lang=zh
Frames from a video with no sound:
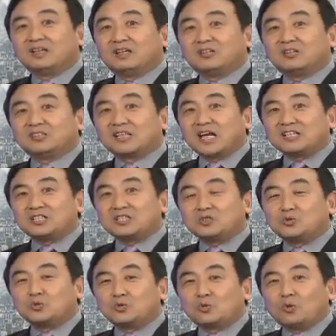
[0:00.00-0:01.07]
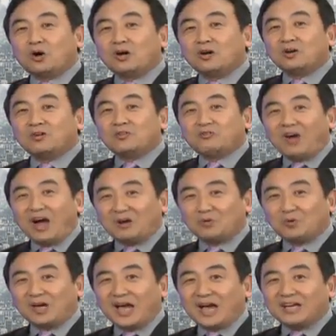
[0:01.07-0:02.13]
啊，但是如果反
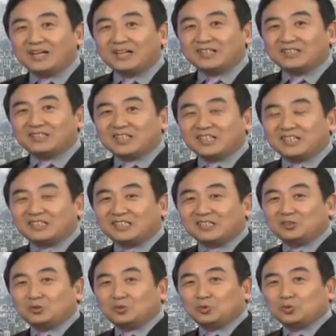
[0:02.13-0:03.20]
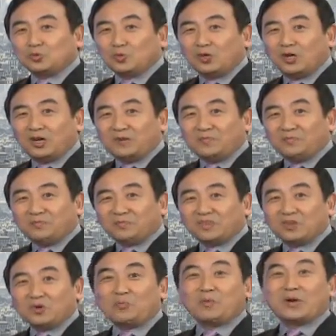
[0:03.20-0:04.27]
过来，这个人如果
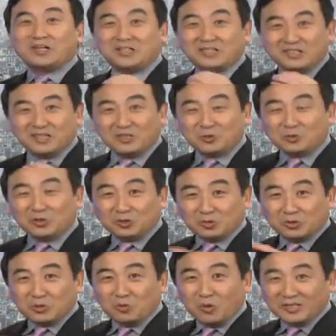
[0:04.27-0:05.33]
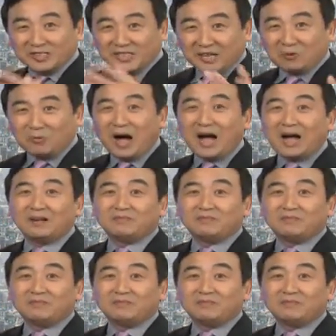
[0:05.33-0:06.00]
有本事了，用这东西换钱花，